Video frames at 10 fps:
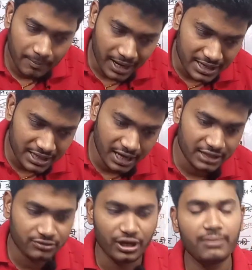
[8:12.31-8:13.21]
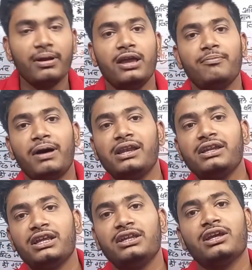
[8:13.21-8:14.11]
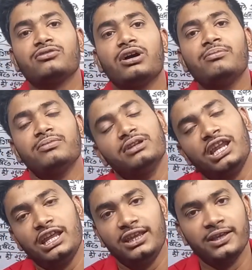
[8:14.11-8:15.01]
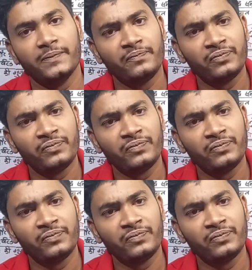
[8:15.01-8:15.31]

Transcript: पानी है तो हम हैं पानी नहीं है तो हम नहीं हैं